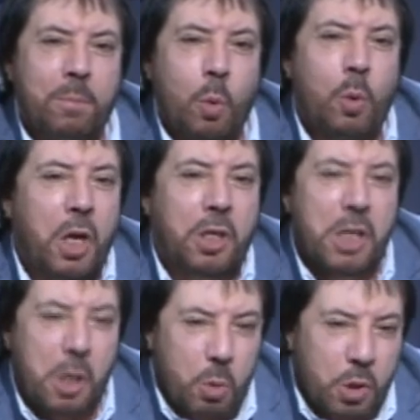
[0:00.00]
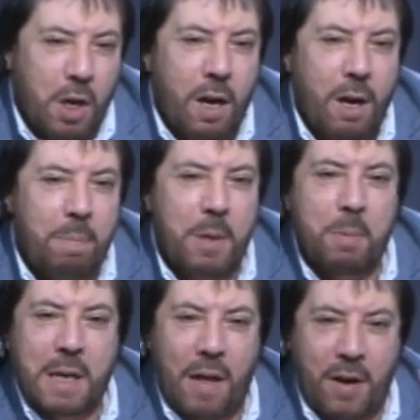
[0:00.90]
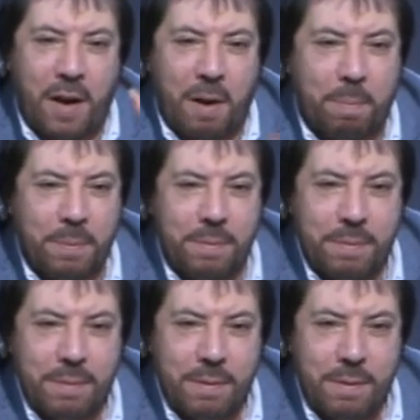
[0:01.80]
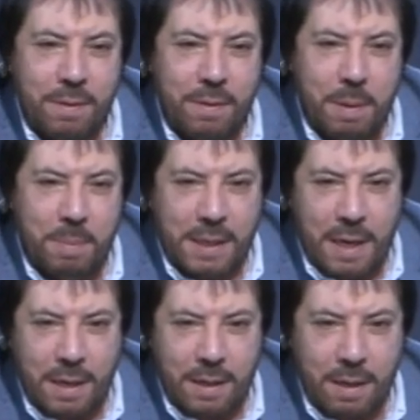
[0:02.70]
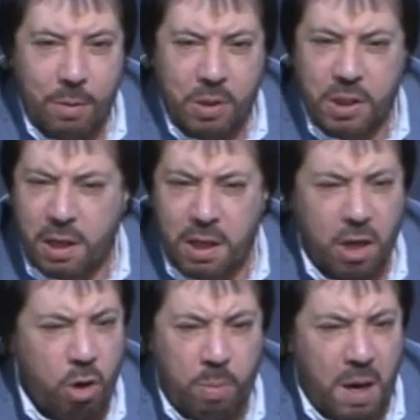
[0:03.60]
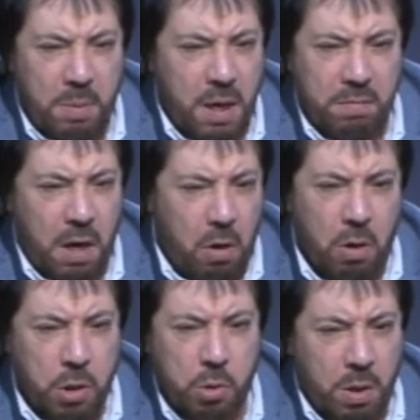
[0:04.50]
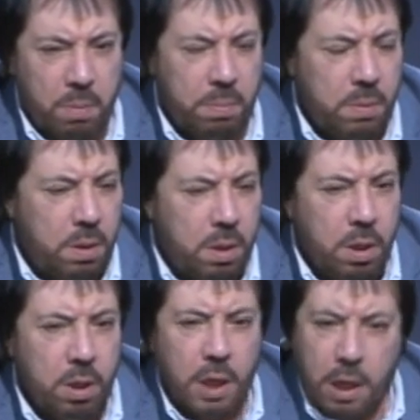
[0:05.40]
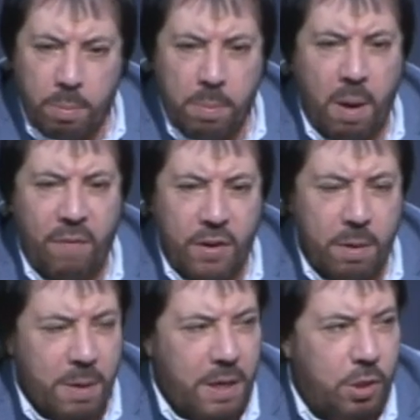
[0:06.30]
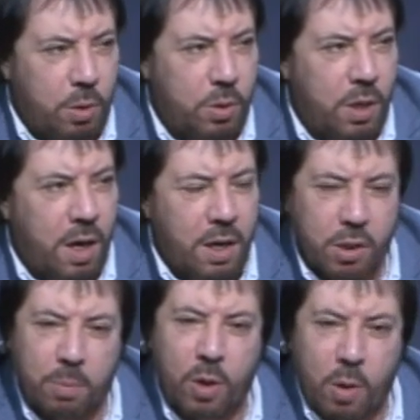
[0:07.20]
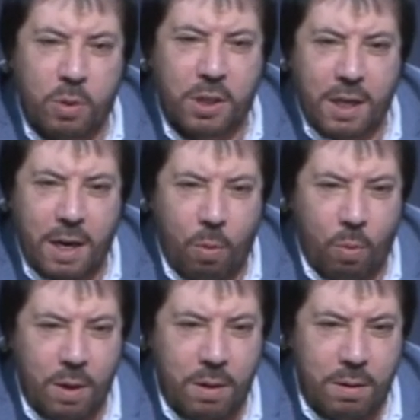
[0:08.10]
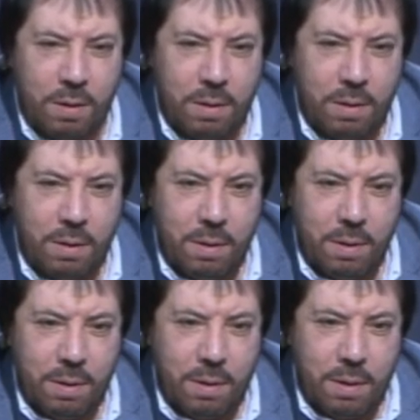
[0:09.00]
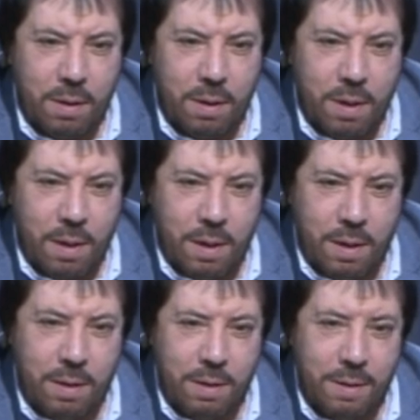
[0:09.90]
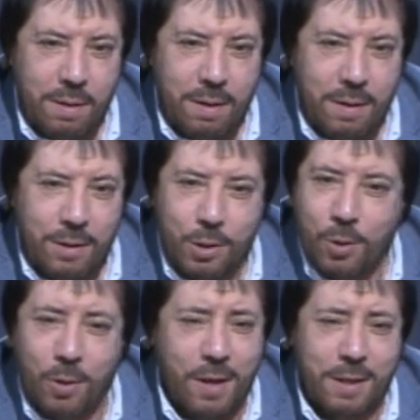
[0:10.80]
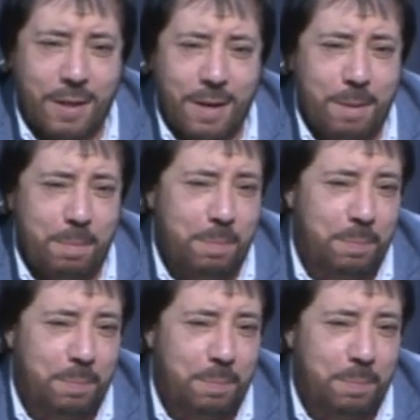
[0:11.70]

وياتيني الوزراء بيهم ثلاثه عرب بكندا وزير النقل وبعد بعرف طلعوا لي صورهم قال لهم ما فيهم رئيس الوزراء يسمونه الوزير الاول أه؟ شلون هاي ترهم